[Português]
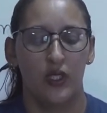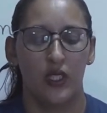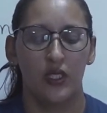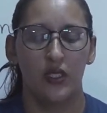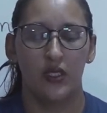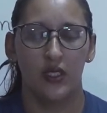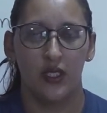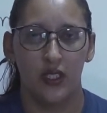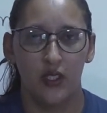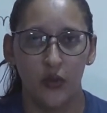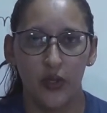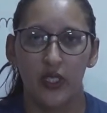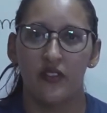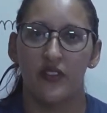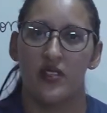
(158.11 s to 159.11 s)

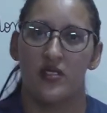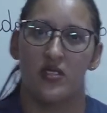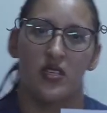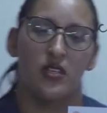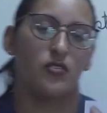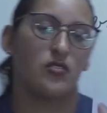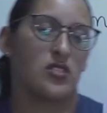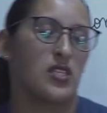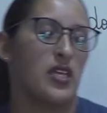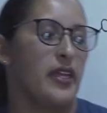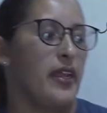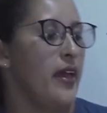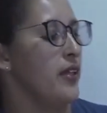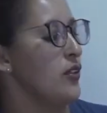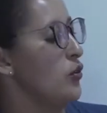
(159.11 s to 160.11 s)
Então ele vai ser
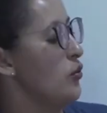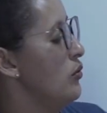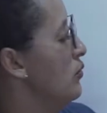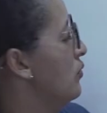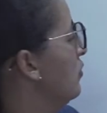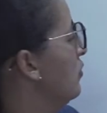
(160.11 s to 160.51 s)
considerado